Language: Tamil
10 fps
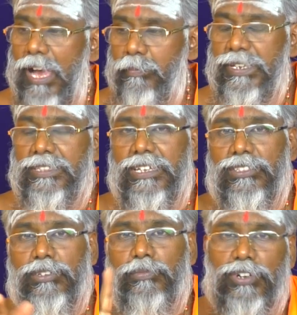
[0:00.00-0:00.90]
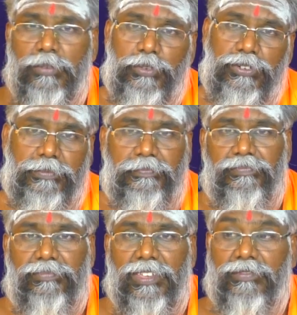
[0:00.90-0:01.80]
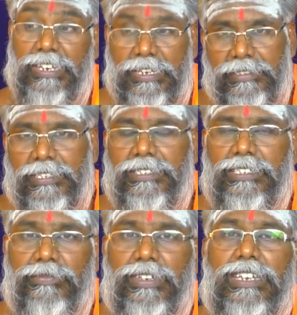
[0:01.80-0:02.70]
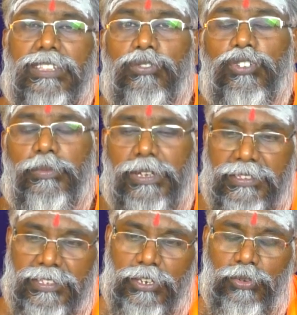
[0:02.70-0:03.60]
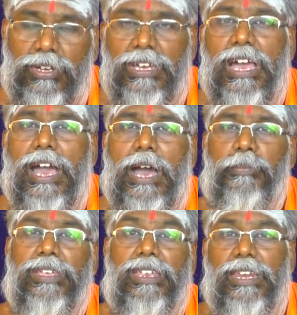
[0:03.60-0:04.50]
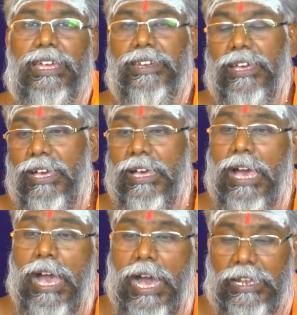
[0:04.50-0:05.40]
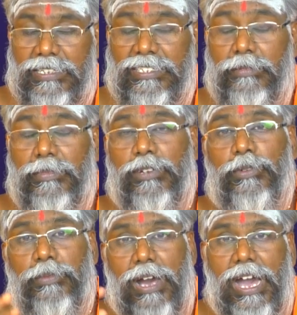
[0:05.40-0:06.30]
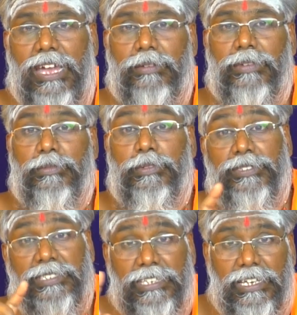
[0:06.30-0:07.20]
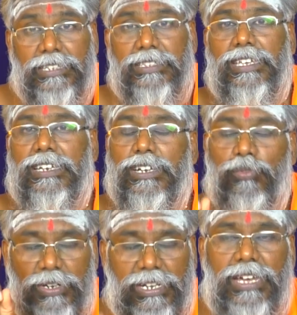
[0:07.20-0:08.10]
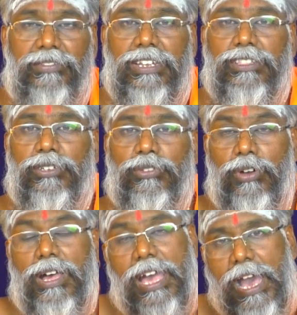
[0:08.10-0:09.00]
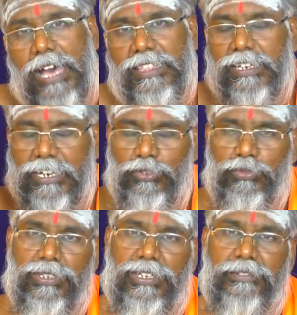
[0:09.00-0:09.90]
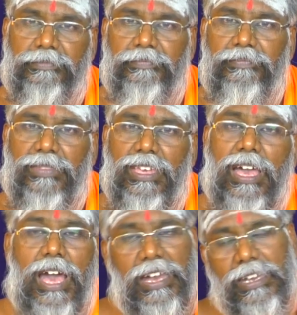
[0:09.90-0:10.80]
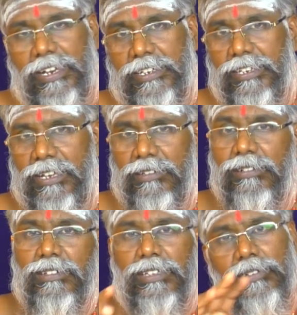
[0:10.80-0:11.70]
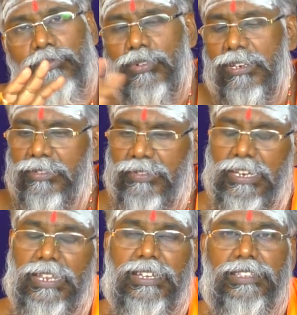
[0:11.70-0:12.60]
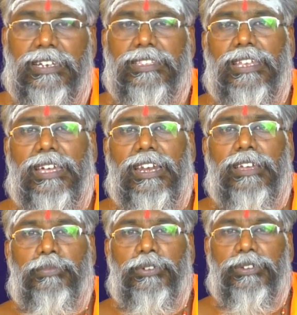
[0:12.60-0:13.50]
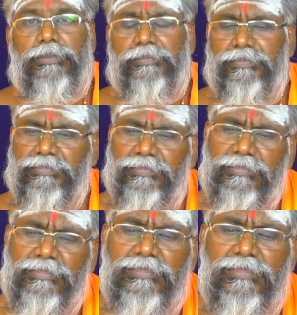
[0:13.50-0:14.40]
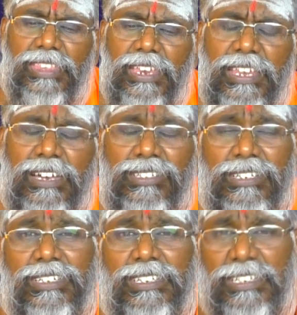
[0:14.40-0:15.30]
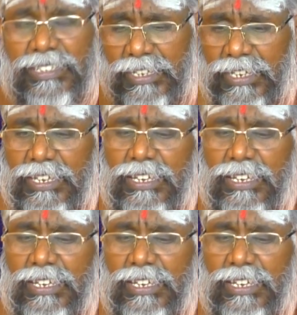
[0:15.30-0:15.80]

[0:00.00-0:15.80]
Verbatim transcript: அப்படியே தரித்திரம் போடாமல் போயிடும் வீட்டில் செஞ்சு வீட்டிலேருந்து கொண்டு போய் அதை செய்யணும் அப்படி இல்லைன்னா அரச மரமும் ஆலமரமும் சேர்ந்து எங்கே ஒன்றா வளர்ந்துருக்குதோ அதில் கட்டி விட்டுடுங்க அங்கே கட்டிட்டாலும் உங்களுக்கு வீட்டில் இருக்க தரித்திரங்கள்லாம் போயிடும் அதாவது இதே